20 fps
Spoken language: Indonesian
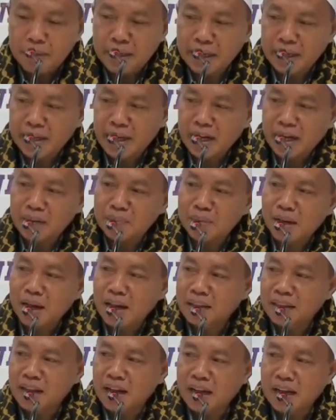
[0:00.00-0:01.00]
mereka akan
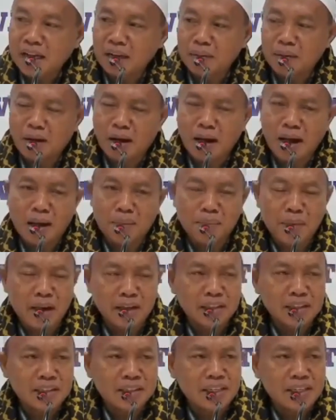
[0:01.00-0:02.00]
mengatakan,
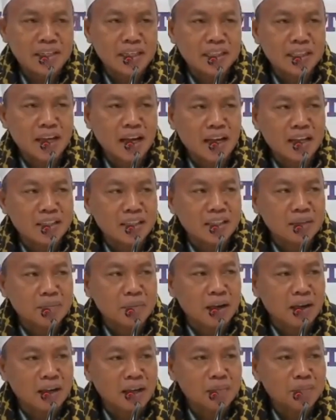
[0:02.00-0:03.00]
ngapain sih kita
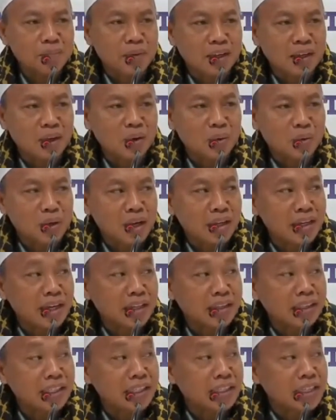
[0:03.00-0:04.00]
ngasih makan pada
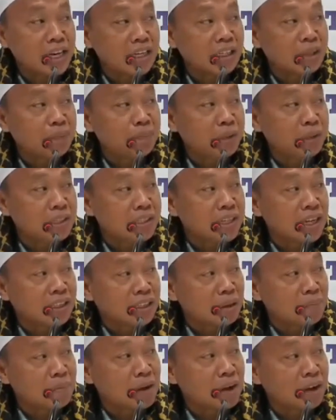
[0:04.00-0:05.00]
orang yang tidak diberi
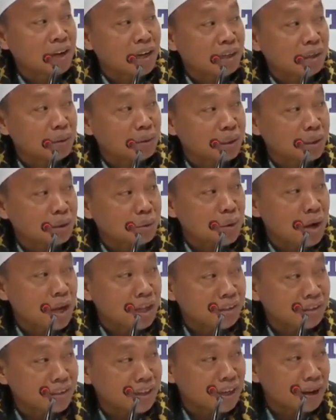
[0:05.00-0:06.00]
jatah makan oleh
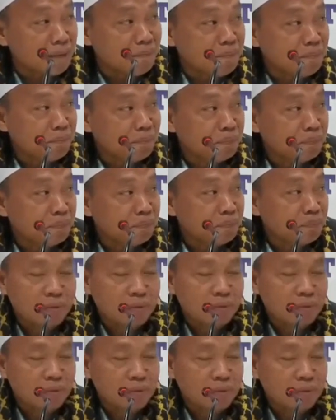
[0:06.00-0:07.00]
Tuhannya.
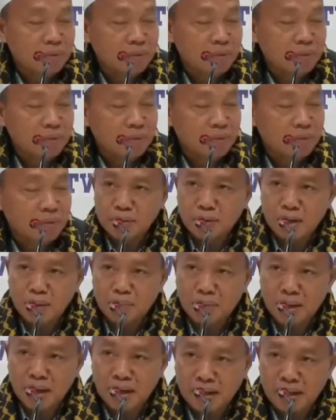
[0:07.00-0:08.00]
Jadi
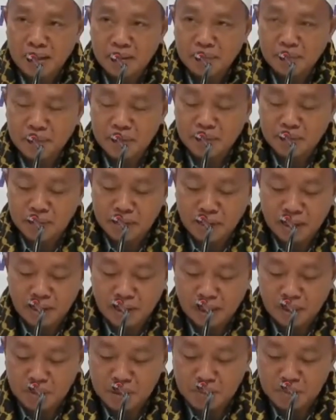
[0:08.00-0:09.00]
orang melarat itu
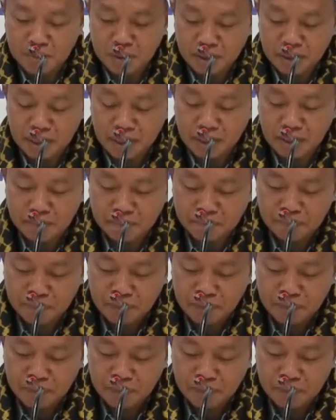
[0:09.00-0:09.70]
dianggap sebagai